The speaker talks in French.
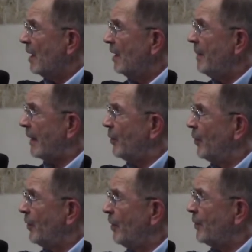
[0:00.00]
Liberté de
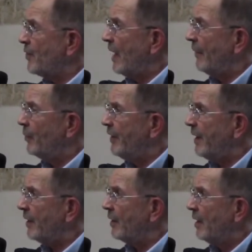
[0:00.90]
culte, cela veut
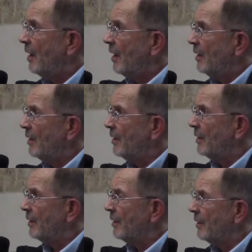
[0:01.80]
dire
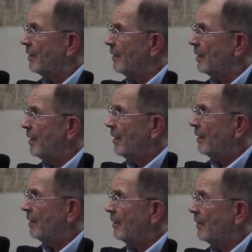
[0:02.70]
euh,
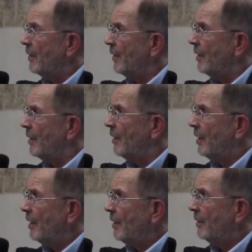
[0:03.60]
que
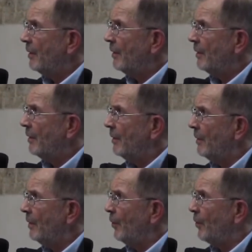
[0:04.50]
euh,
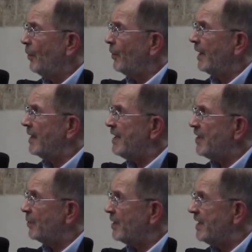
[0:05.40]
le culte
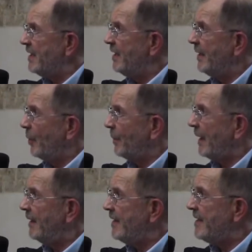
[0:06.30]
existe aussi, y compris
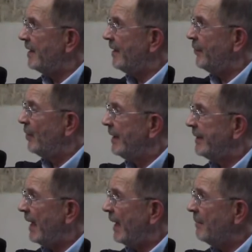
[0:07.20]
à l'initiative de
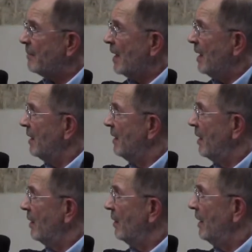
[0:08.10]
l'État,
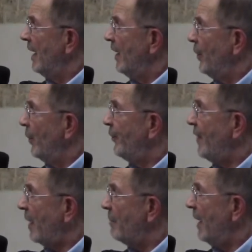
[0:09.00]
dans les lieux
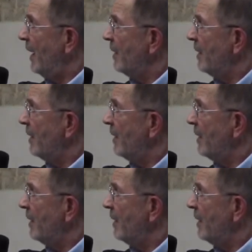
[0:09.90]
fermés